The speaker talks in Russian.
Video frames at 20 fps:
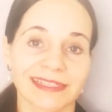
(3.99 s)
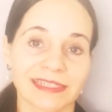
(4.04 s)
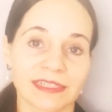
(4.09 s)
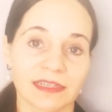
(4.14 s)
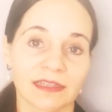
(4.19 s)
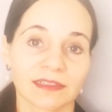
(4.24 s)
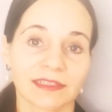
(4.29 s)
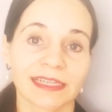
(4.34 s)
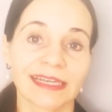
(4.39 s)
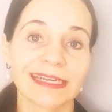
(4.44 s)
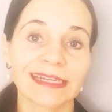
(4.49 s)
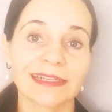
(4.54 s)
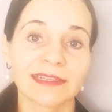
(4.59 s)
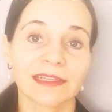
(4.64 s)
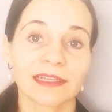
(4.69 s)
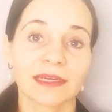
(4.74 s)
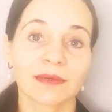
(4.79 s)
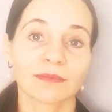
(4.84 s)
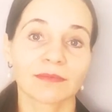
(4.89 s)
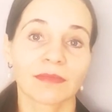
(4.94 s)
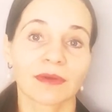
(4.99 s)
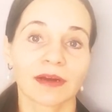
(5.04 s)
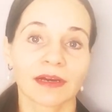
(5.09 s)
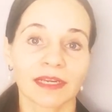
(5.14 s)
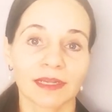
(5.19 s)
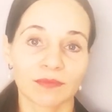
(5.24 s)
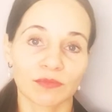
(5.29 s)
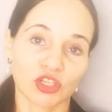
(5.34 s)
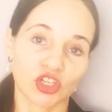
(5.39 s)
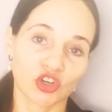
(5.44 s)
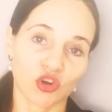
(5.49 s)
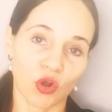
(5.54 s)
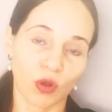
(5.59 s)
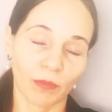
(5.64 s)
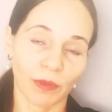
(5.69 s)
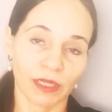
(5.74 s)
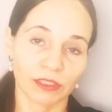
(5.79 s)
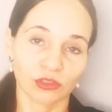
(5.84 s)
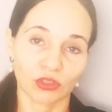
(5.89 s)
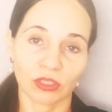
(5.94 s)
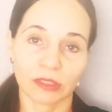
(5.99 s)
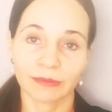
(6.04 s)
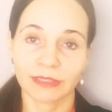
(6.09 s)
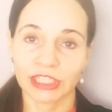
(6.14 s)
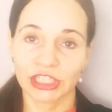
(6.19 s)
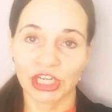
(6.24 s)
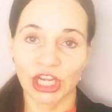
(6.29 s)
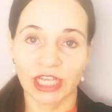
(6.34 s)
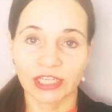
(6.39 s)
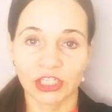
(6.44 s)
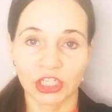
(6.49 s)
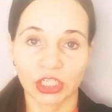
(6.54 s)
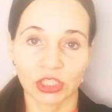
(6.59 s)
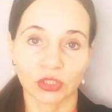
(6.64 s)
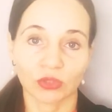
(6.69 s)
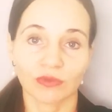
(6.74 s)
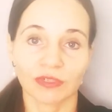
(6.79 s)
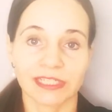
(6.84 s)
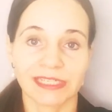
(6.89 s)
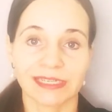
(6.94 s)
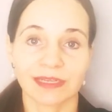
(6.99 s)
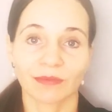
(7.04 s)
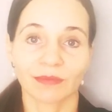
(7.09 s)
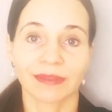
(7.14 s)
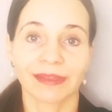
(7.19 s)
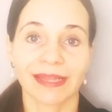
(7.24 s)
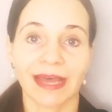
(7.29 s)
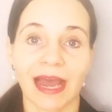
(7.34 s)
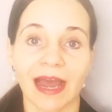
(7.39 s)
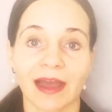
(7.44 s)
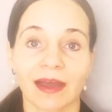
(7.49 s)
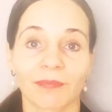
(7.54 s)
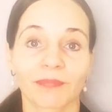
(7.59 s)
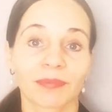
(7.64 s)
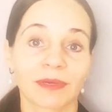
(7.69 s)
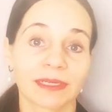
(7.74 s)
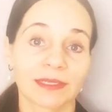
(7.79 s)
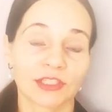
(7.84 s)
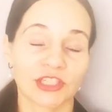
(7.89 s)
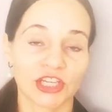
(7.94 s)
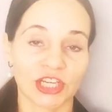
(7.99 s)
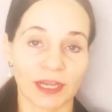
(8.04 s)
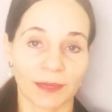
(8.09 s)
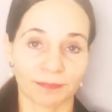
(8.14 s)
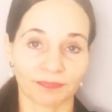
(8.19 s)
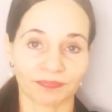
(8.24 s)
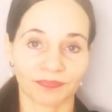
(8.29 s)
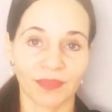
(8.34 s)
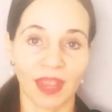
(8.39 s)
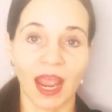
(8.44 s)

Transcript: с длинным ремешком, который мы чаще носим на плече.